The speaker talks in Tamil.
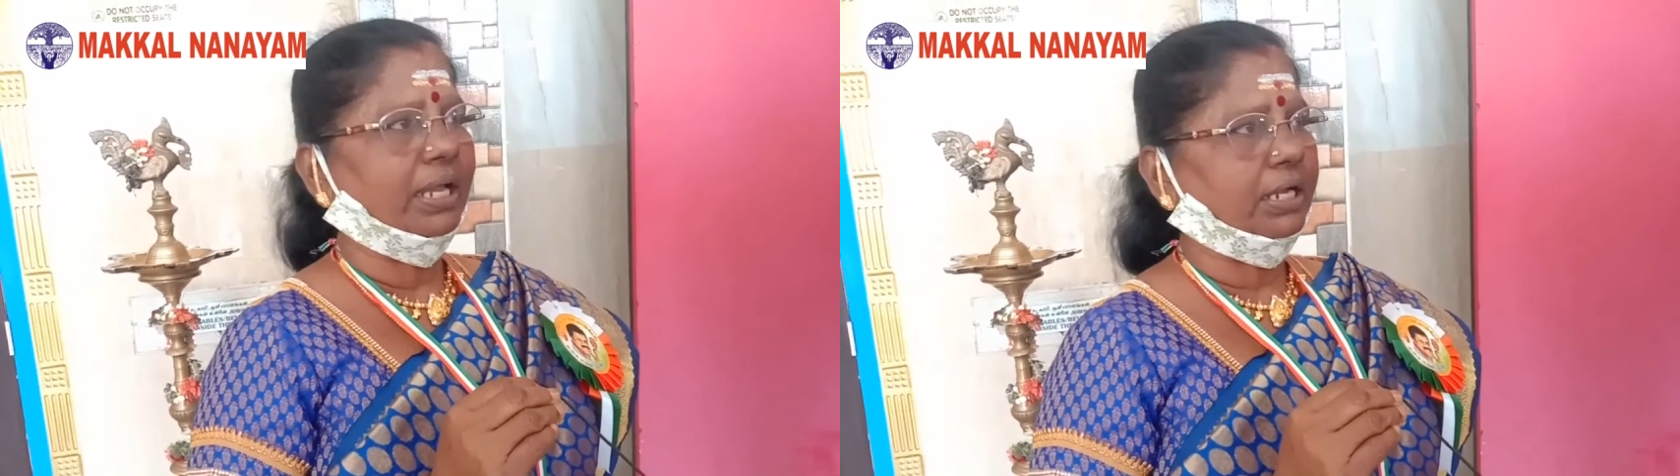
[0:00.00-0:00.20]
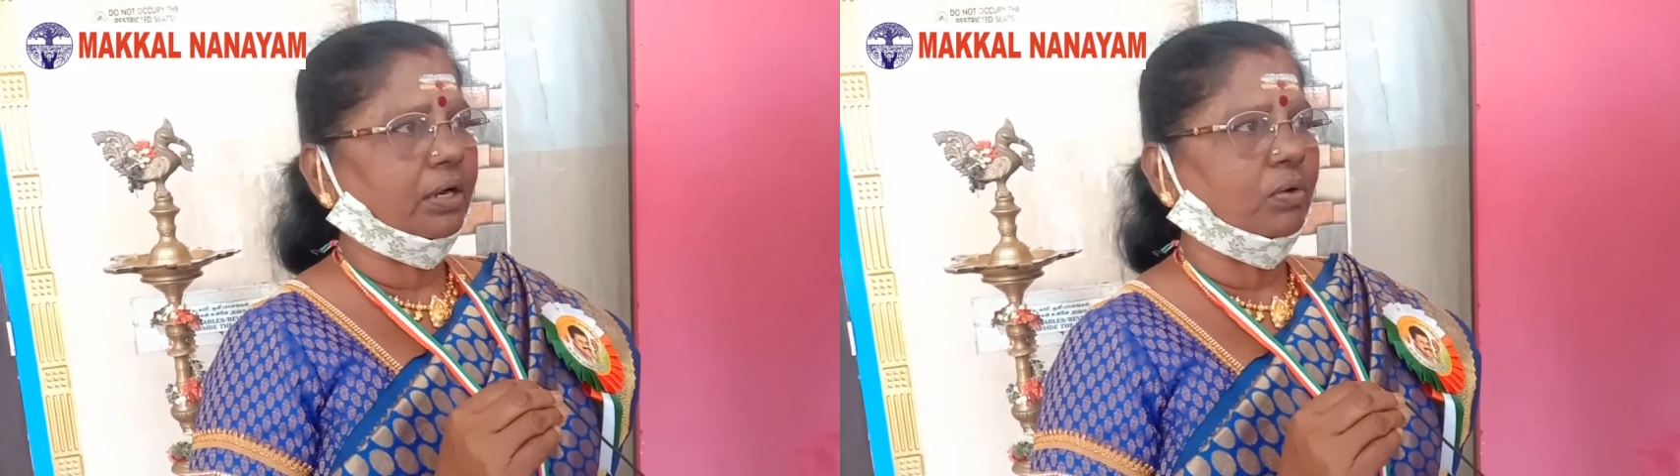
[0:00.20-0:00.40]

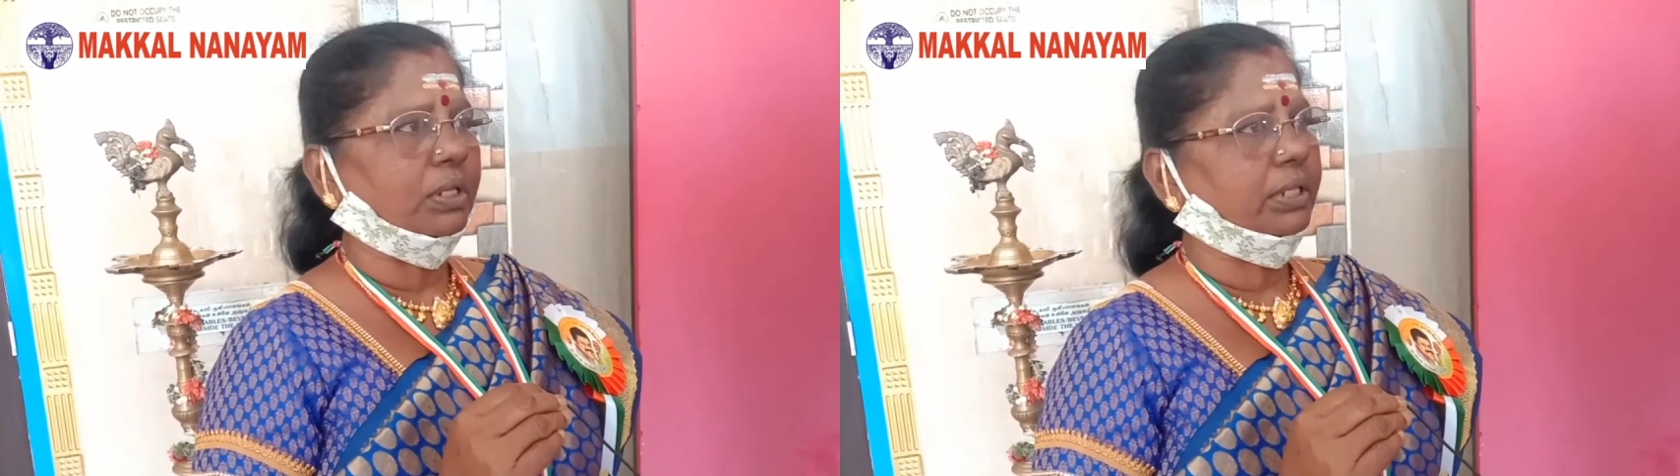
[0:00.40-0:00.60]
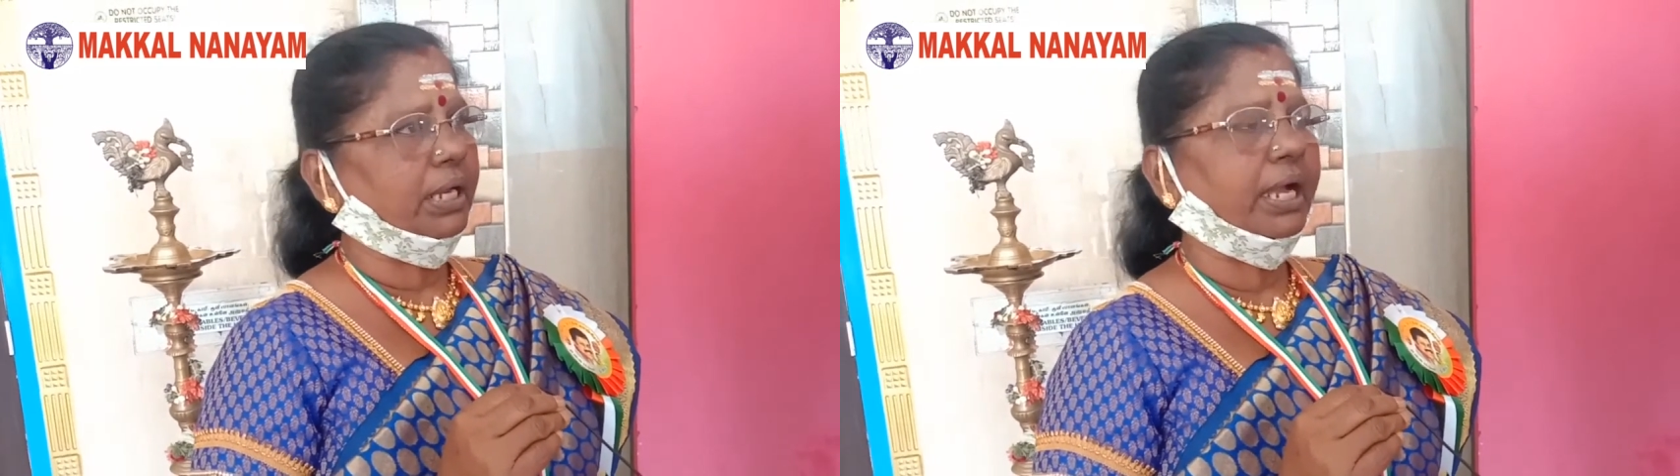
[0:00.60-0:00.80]
வளர்க்குற
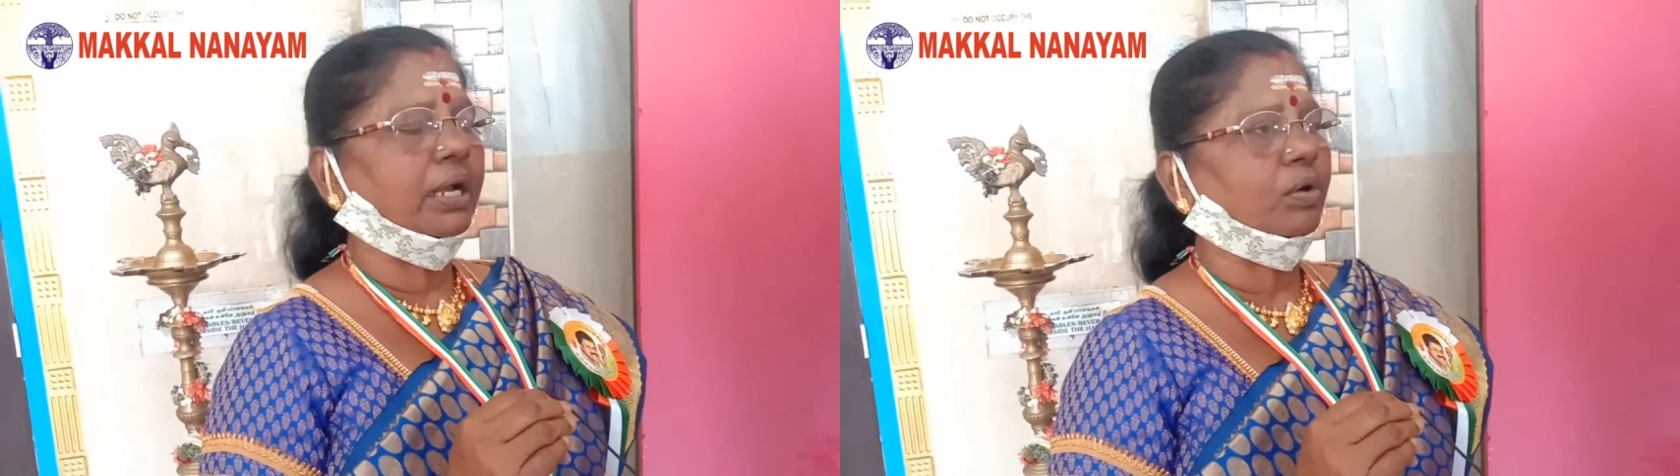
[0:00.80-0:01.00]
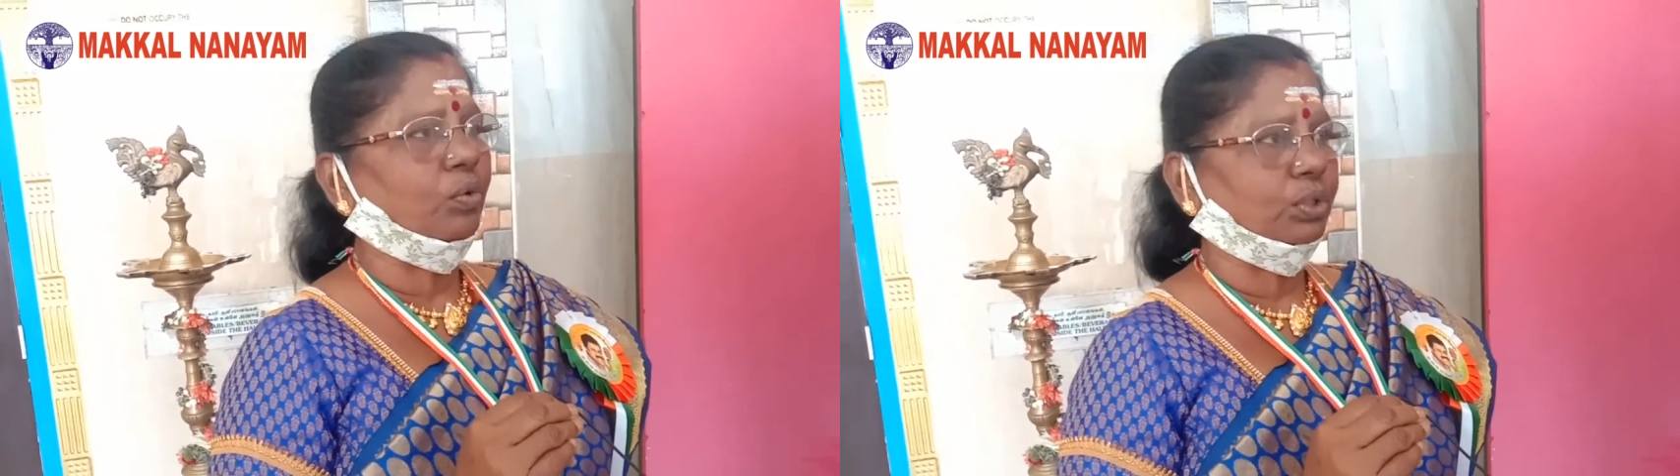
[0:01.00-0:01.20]
குழந்தைங்கள
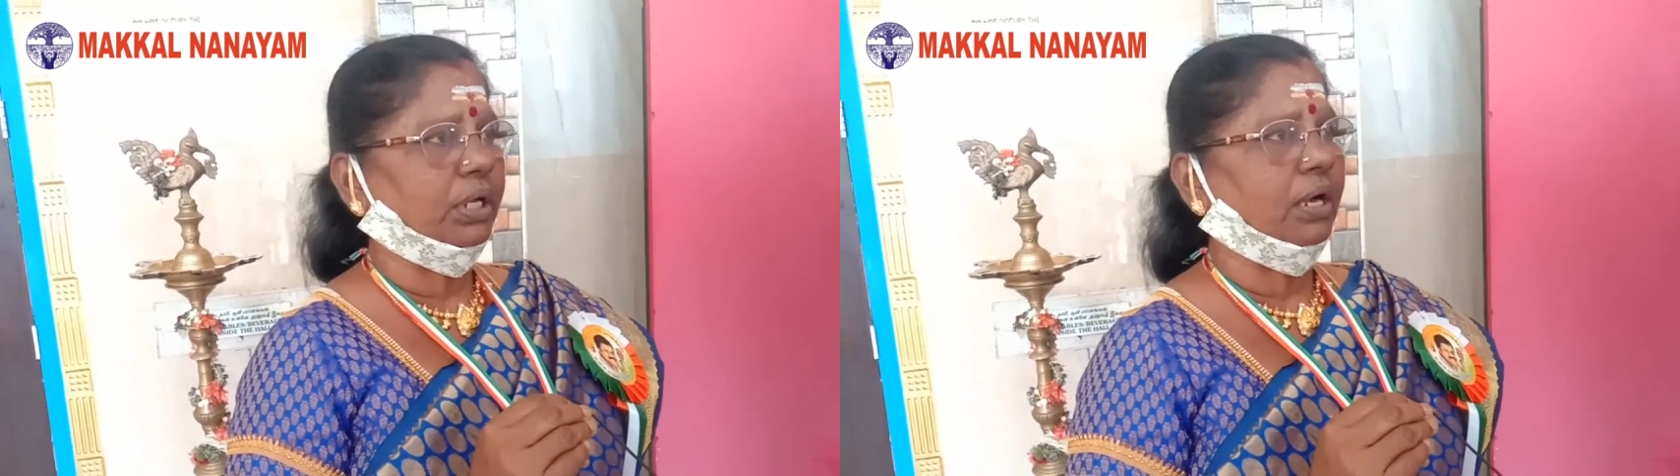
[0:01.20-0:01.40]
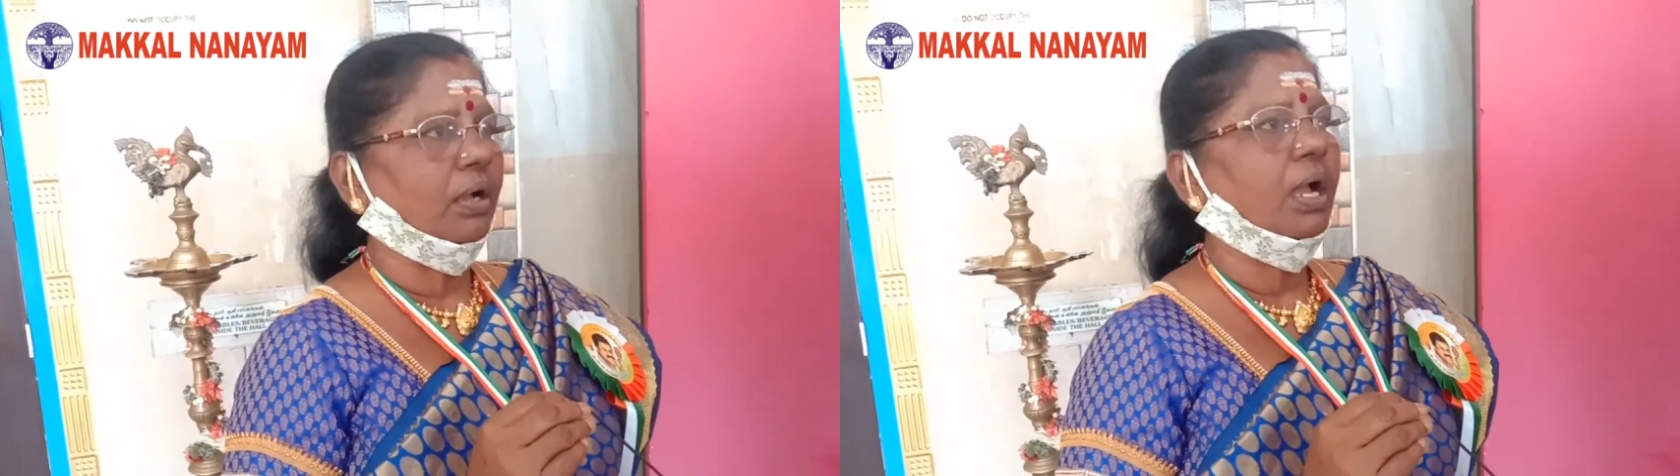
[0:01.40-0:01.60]
எங்களுக்கு
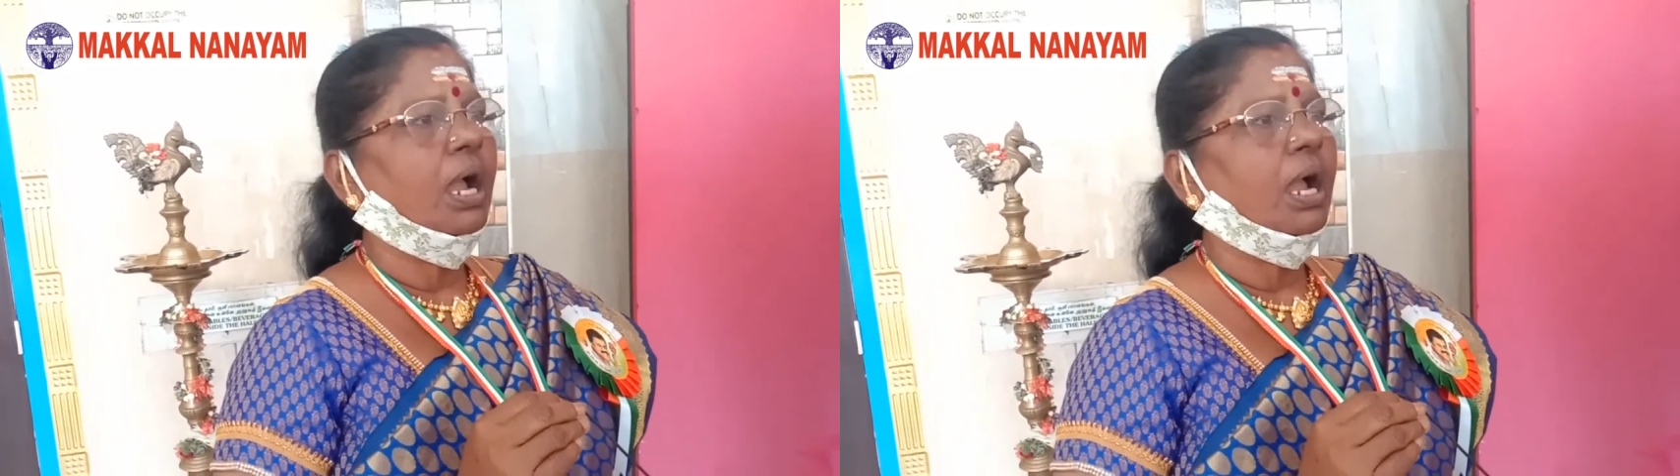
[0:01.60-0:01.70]
கொடுத்தாங்க